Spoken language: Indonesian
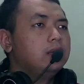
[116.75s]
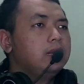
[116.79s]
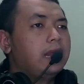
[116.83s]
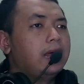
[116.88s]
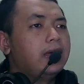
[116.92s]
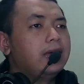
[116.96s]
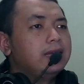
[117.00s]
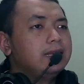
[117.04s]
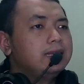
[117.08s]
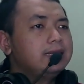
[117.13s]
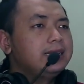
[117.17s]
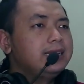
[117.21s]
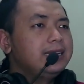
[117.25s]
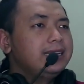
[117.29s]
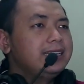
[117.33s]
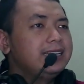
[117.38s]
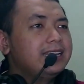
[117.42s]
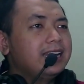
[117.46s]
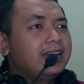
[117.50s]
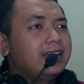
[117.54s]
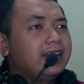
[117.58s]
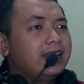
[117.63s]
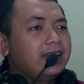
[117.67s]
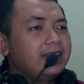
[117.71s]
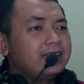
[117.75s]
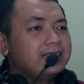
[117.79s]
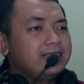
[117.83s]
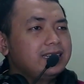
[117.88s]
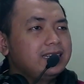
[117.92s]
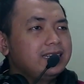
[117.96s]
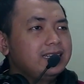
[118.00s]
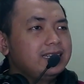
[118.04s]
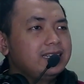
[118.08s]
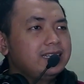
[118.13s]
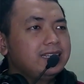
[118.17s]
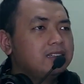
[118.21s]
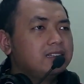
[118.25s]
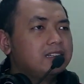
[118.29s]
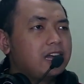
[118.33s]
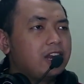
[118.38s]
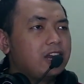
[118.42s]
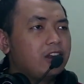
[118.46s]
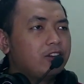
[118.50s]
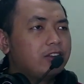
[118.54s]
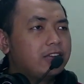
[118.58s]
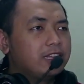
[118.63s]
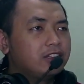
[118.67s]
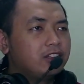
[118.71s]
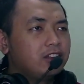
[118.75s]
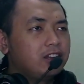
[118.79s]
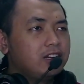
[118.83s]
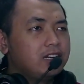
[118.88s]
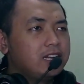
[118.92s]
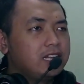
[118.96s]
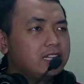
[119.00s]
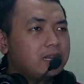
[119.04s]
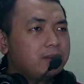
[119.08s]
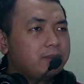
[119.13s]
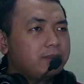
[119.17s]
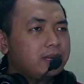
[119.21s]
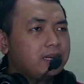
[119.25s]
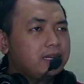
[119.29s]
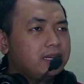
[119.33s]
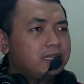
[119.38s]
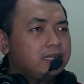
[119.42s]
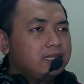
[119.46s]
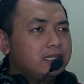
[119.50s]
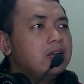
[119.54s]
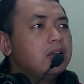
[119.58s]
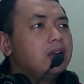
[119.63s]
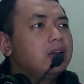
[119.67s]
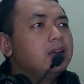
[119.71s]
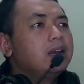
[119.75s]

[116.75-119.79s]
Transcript: Lah, dia lagi. Kalau Gentong lihat apa nih?